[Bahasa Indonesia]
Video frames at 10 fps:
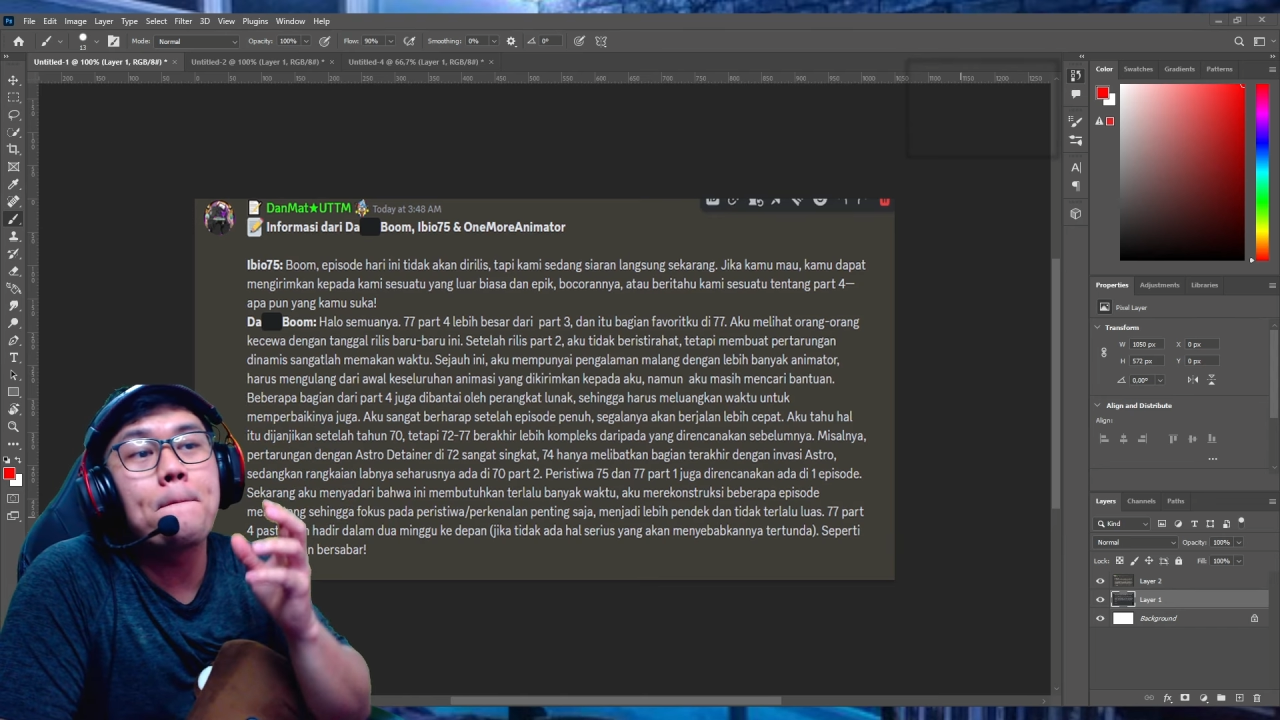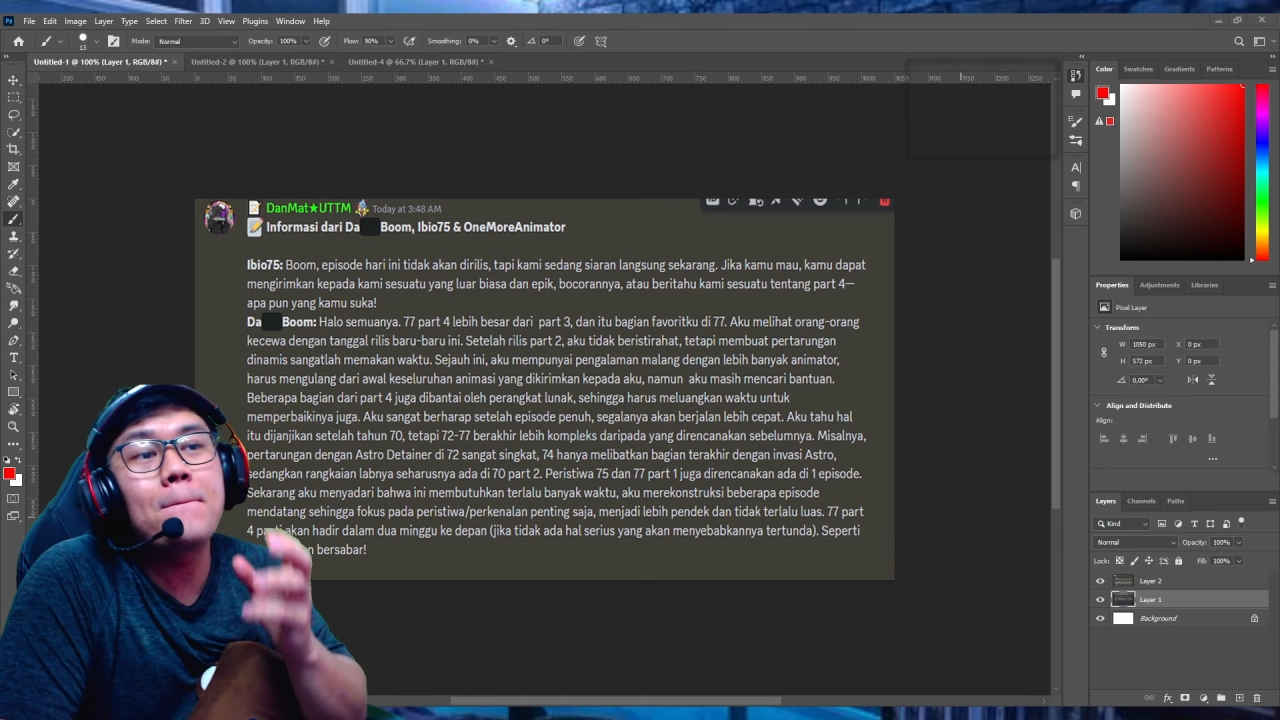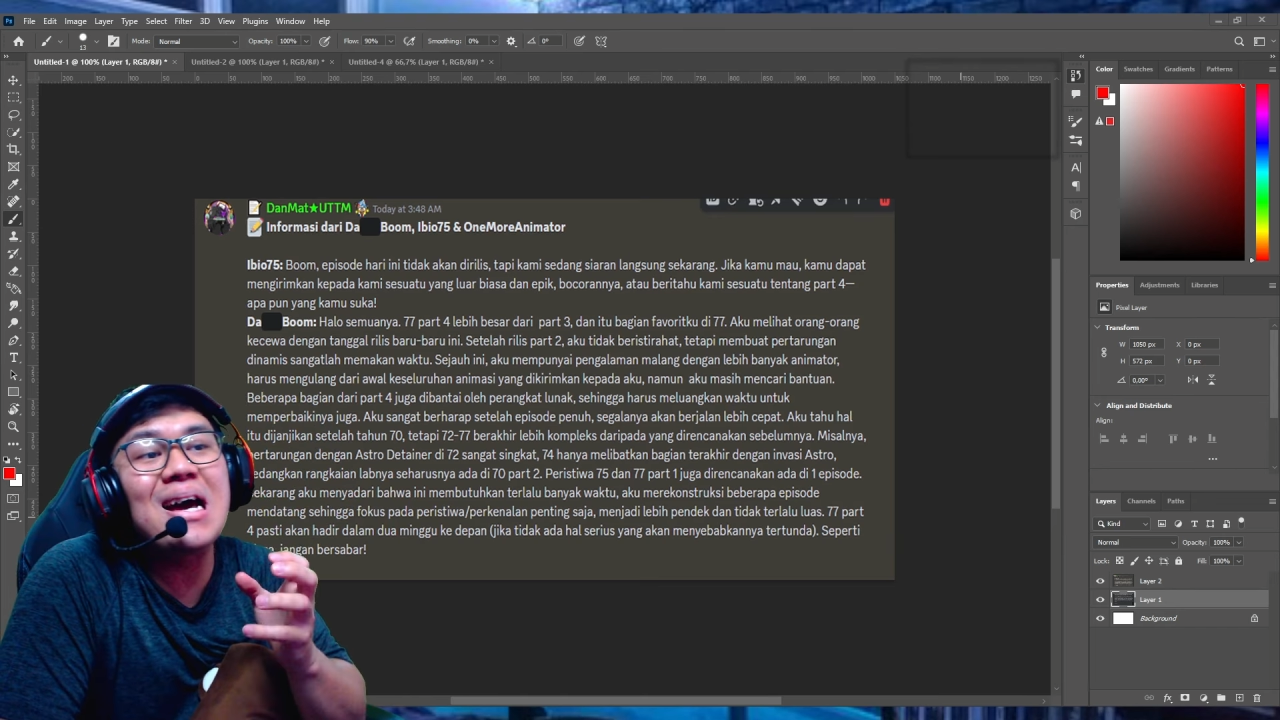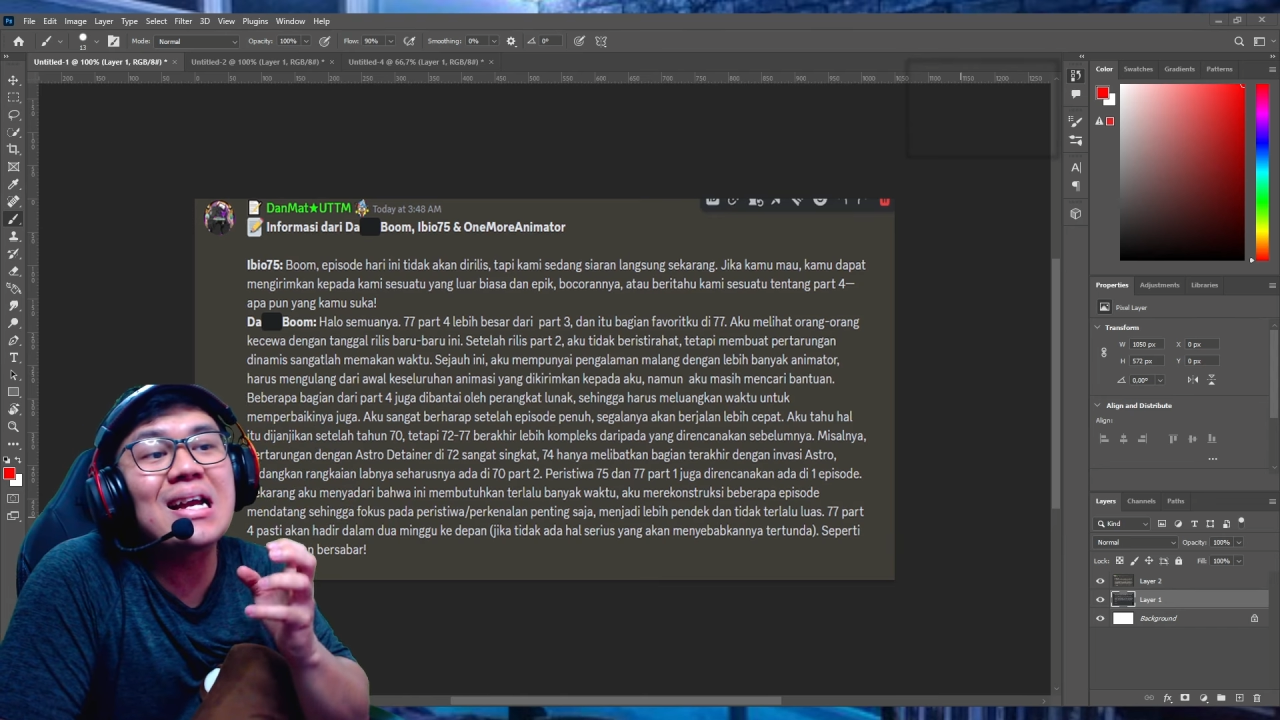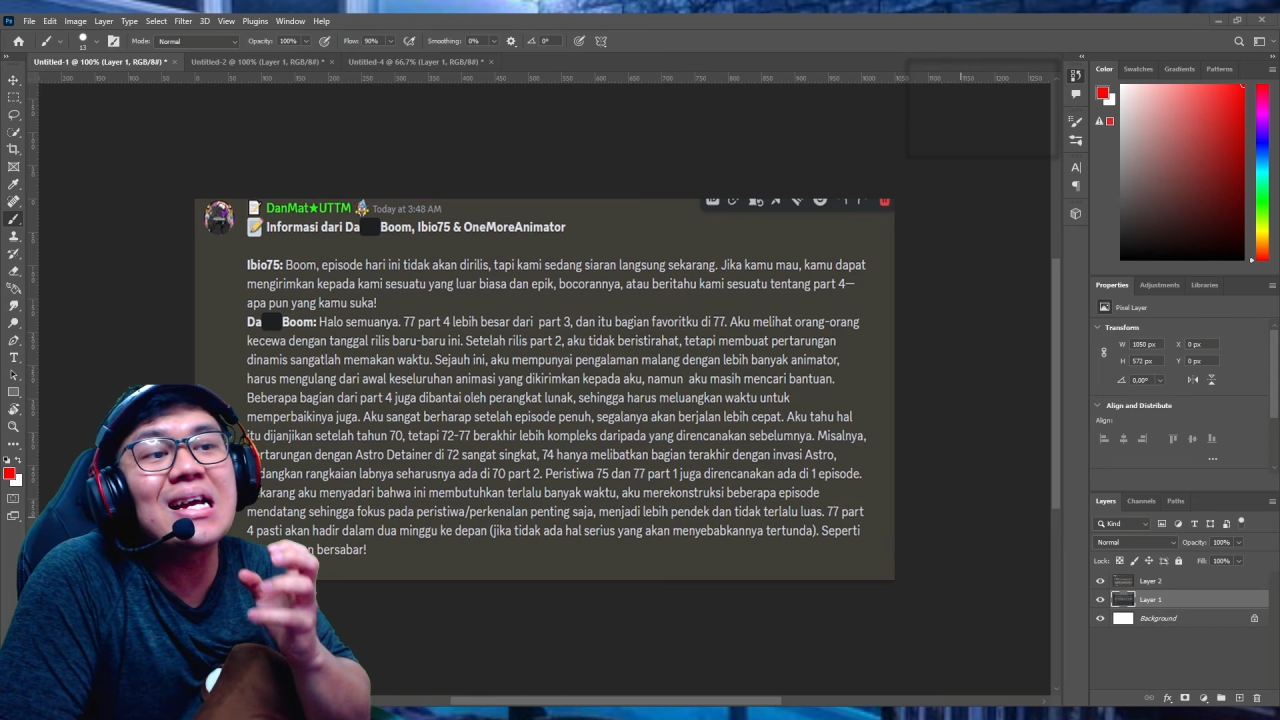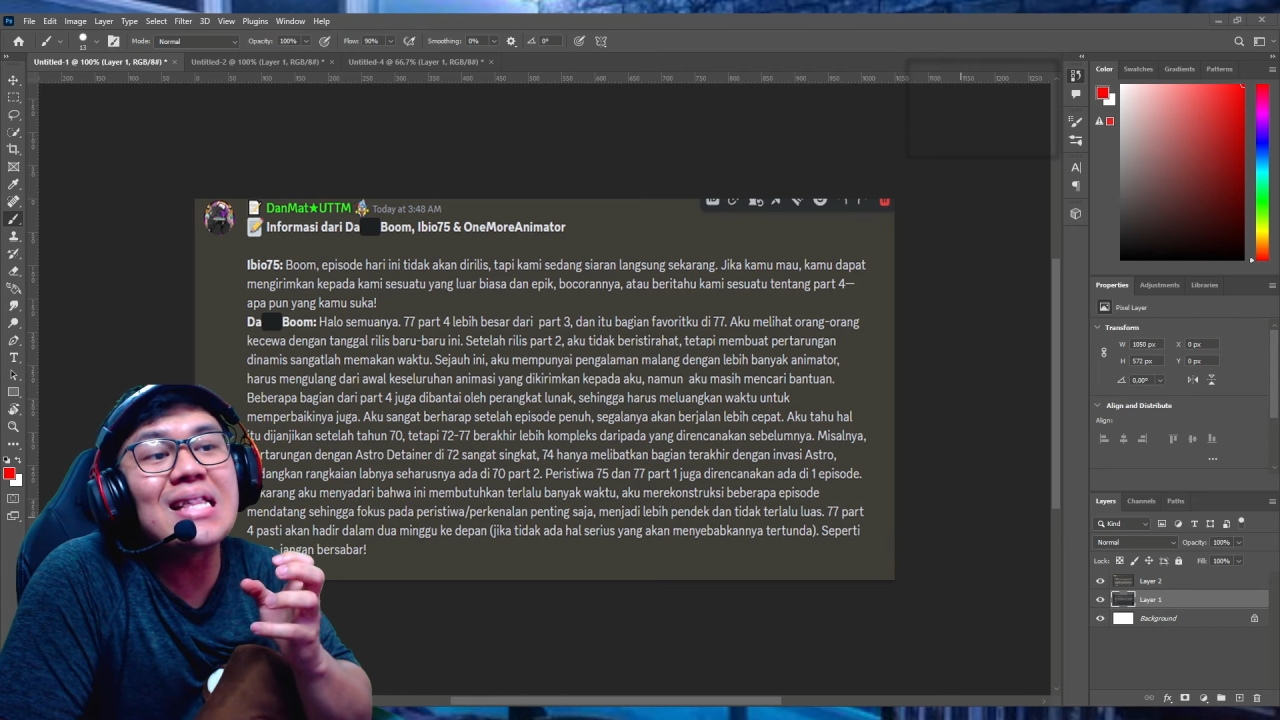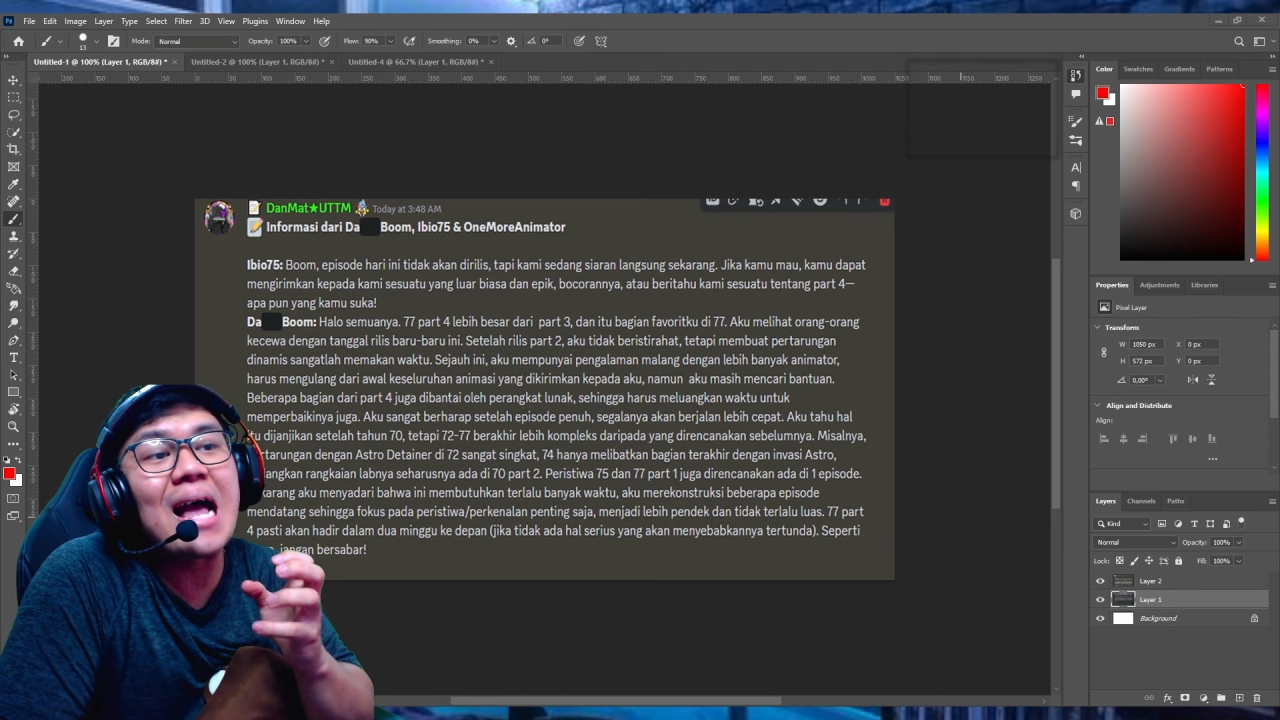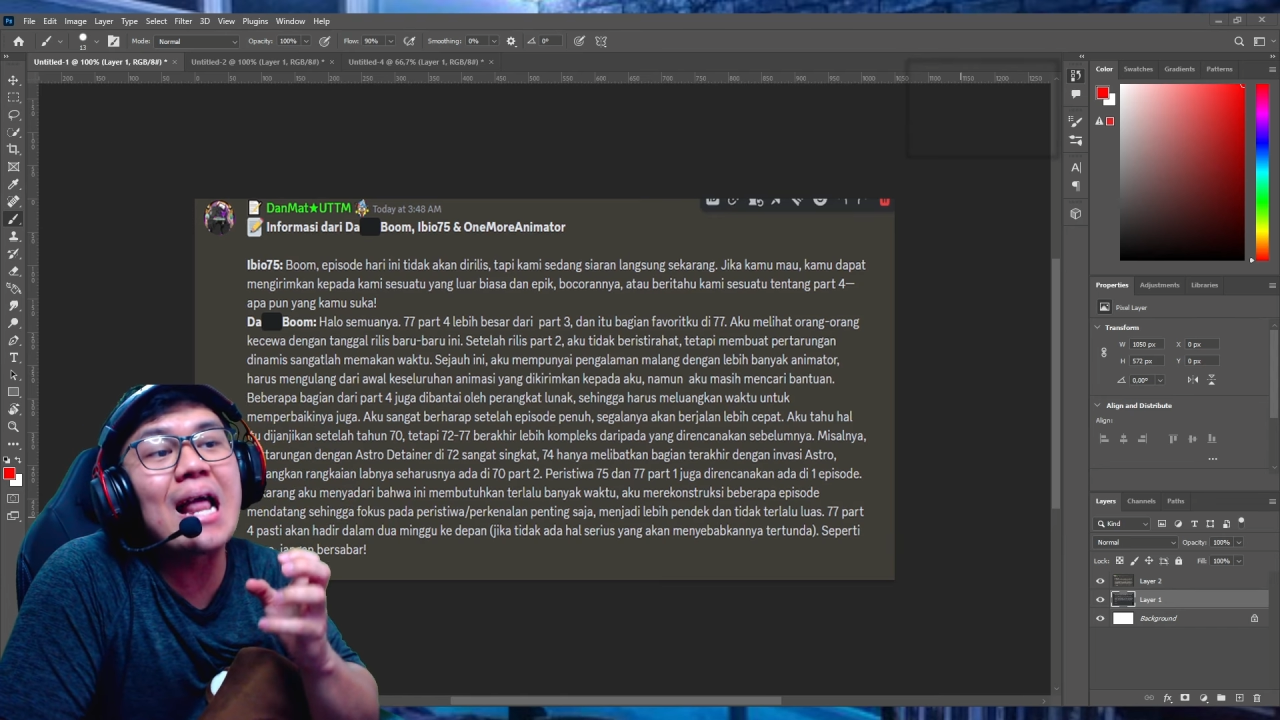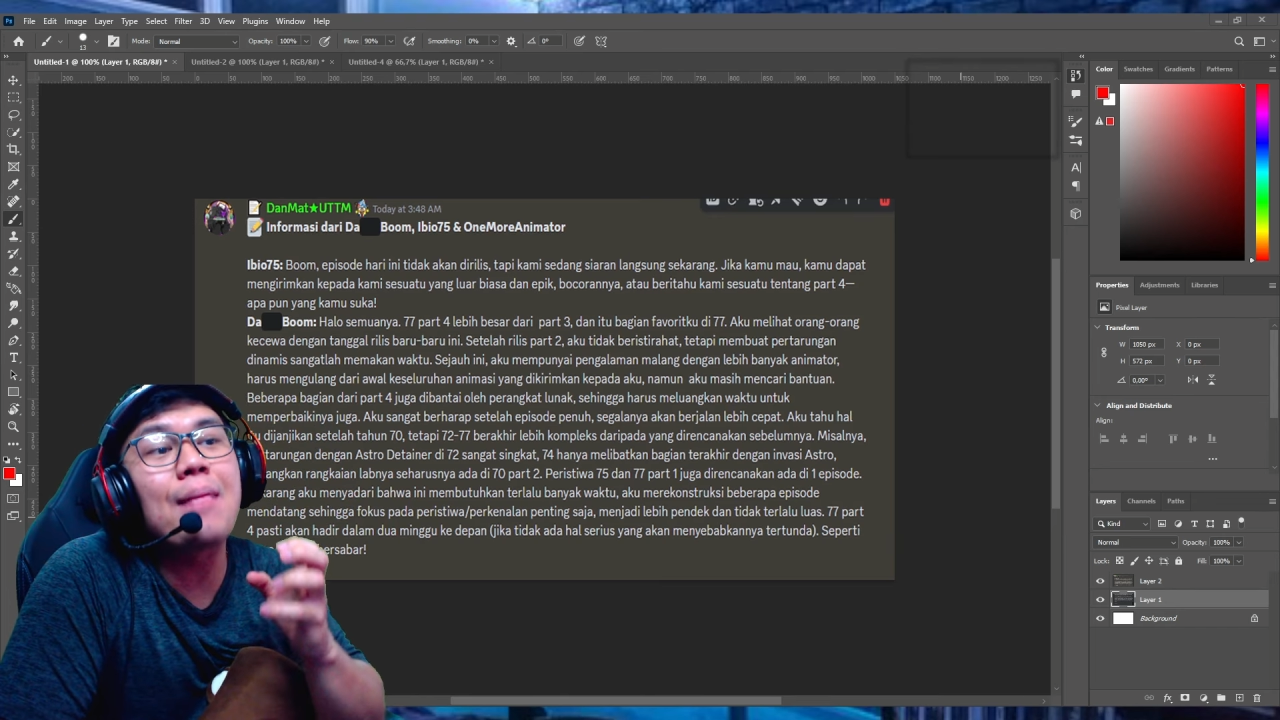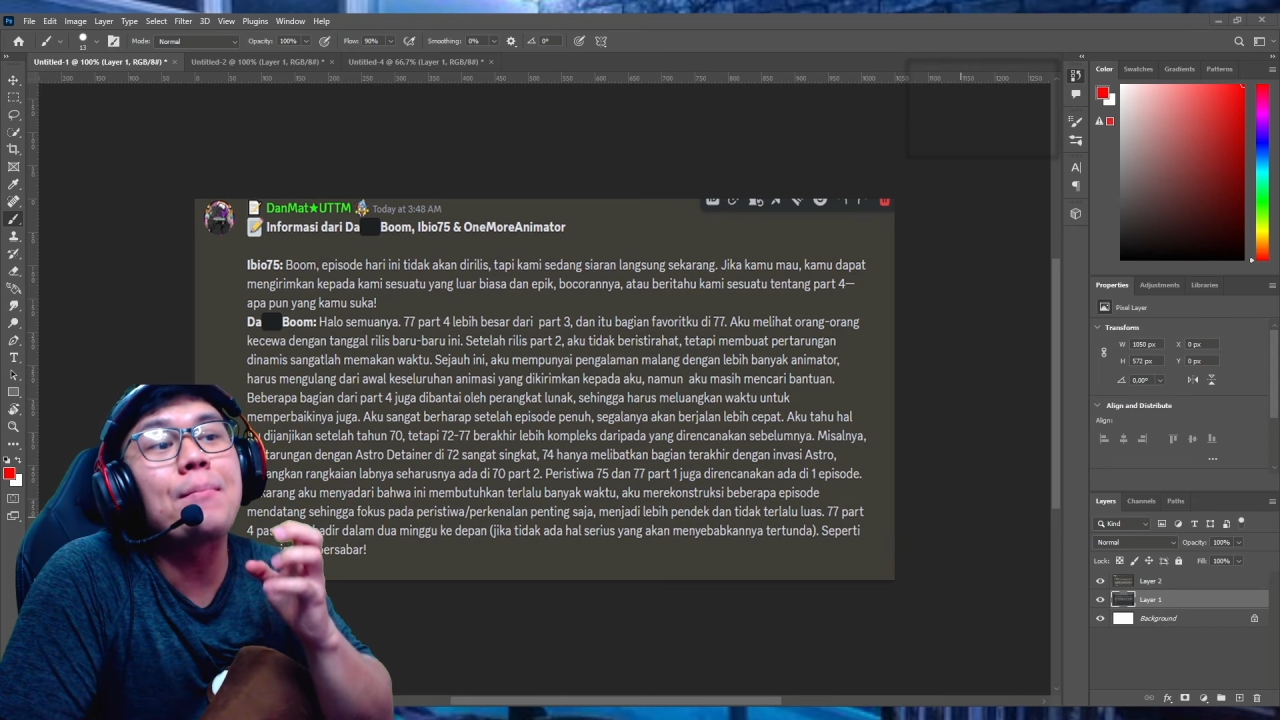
perkenalan